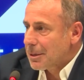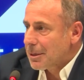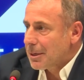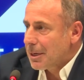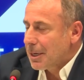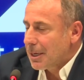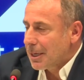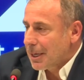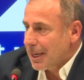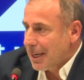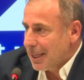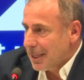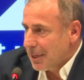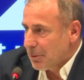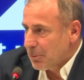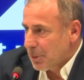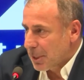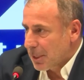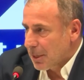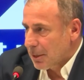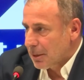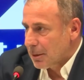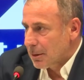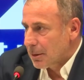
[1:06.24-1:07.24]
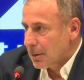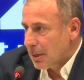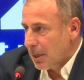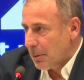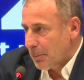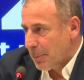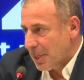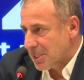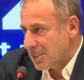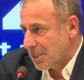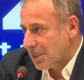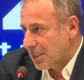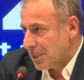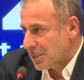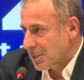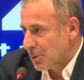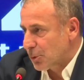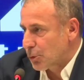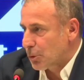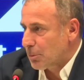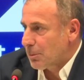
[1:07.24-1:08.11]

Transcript: Ortalar engellemede. Yani pas arasını